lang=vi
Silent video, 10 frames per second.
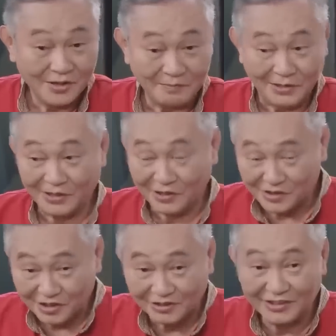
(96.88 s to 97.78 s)
vì thực
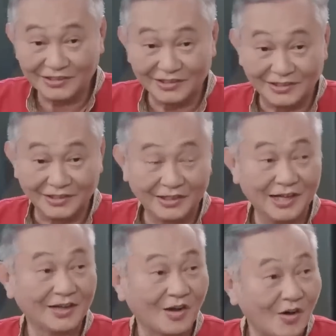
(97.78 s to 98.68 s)
sự thì
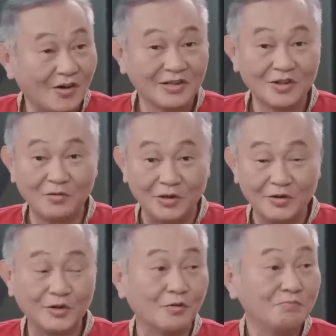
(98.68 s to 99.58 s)
các con với cô
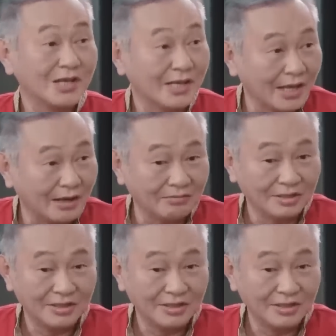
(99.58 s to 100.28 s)
Liễu thì cũng biết nhau